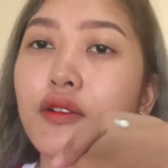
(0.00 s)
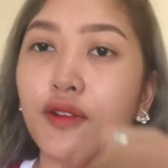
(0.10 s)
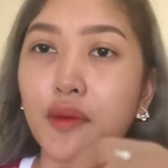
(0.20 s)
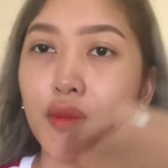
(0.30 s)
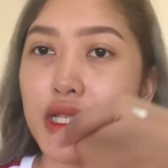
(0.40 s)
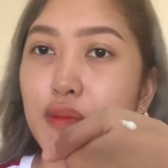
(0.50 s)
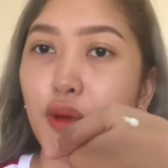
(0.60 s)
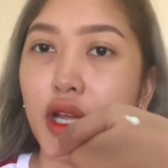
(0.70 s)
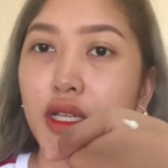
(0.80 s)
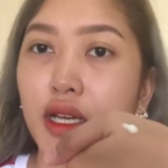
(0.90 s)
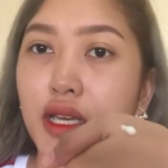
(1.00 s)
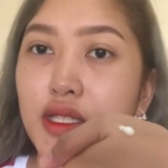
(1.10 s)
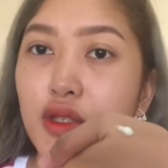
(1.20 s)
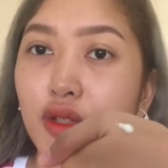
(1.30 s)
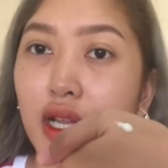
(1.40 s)
from this product is
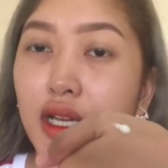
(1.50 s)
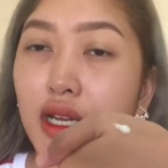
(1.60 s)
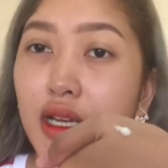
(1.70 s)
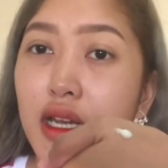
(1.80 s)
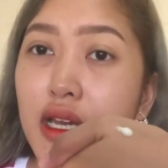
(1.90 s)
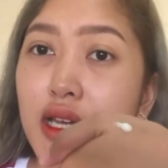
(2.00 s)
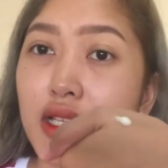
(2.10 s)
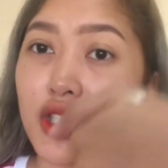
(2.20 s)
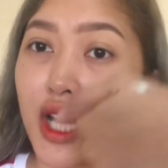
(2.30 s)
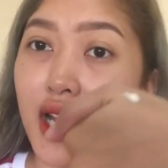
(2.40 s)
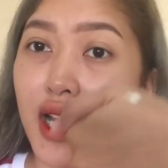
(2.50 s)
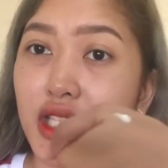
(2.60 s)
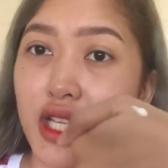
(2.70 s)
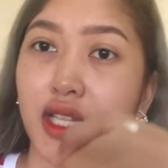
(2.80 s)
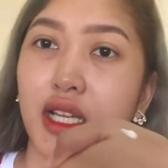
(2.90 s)
yung talagang gel na
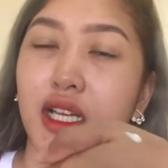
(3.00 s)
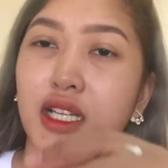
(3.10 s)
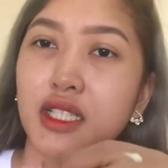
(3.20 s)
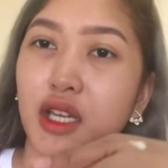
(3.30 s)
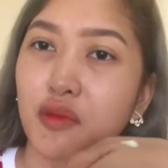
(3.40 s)
gel talaga siya.